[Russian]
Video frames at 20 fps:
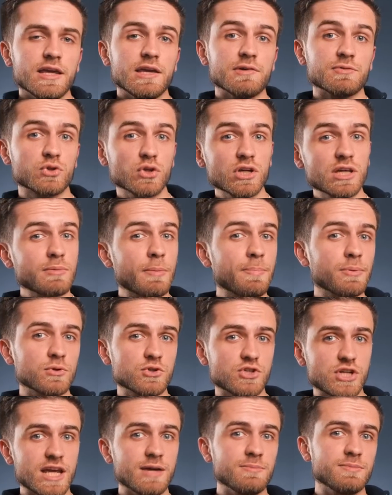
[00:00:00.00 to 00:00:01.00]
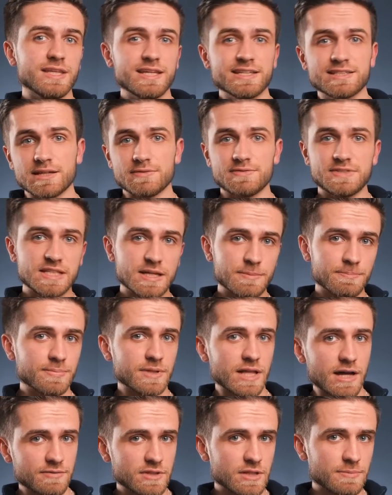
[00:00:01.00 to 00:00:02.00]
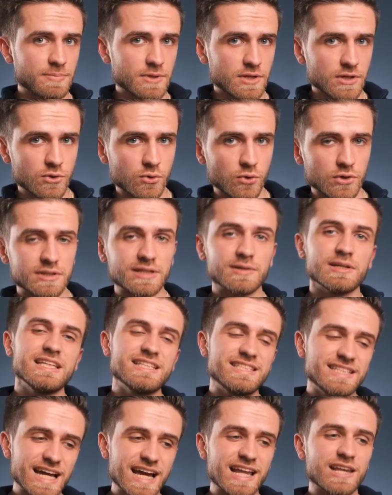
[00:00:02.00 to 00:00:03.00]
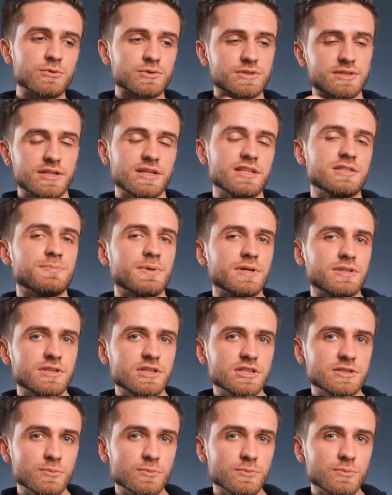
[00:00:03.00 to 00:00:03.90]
И в итоге мы получаем не совсем плавный переход. Идеально устранить мы это не